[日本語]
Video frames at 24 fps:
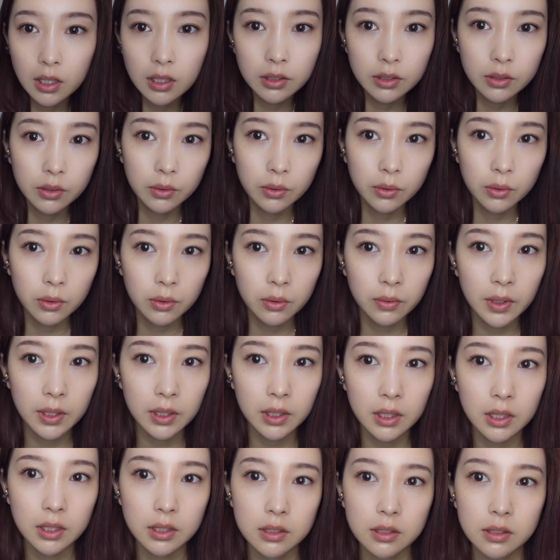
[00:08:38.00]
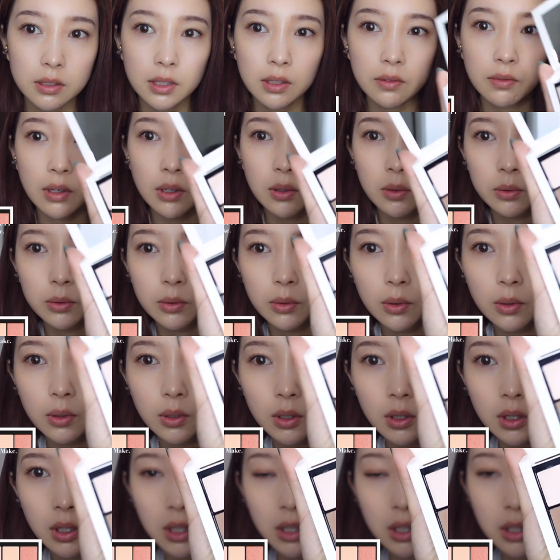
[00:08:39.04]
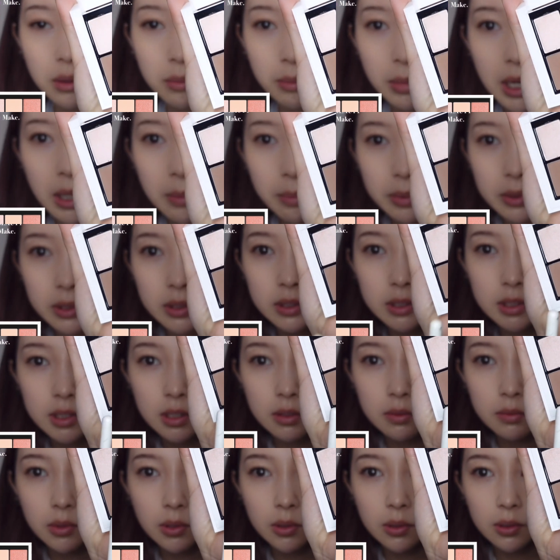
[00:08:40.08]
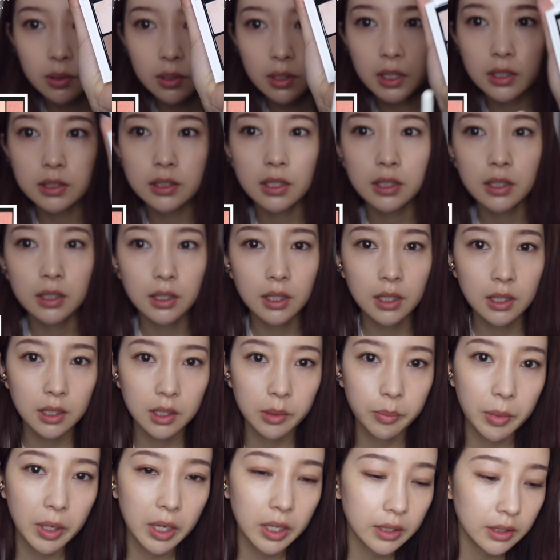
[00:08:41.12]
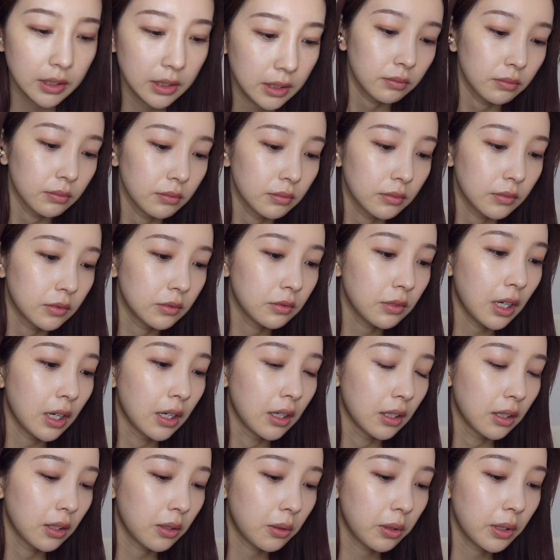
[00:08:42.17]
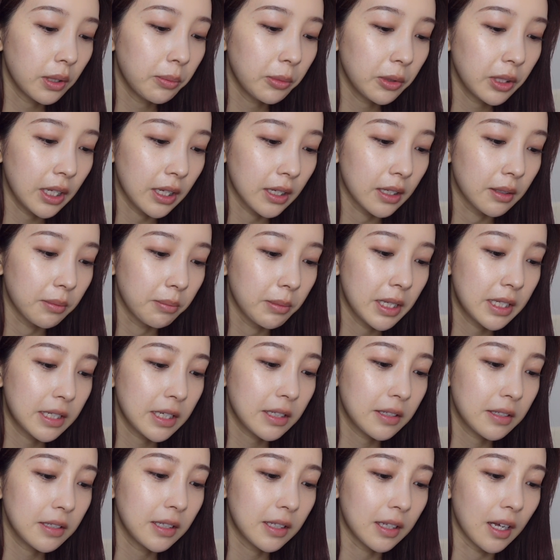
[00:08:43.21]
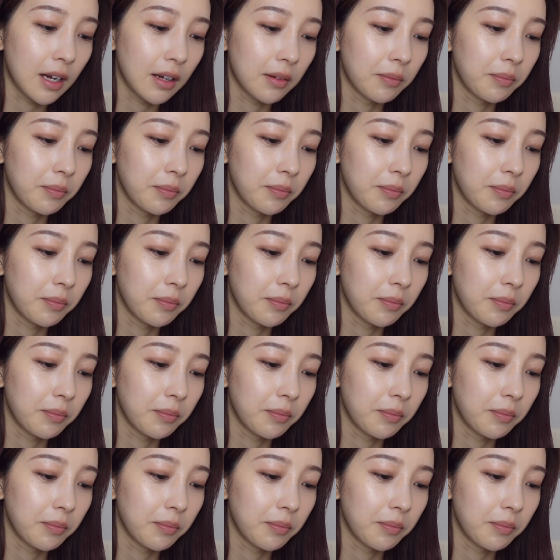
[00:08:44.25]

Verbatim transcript: その上に次はこのパープルちゃんを重ねていきますわこれもねめっちゃついた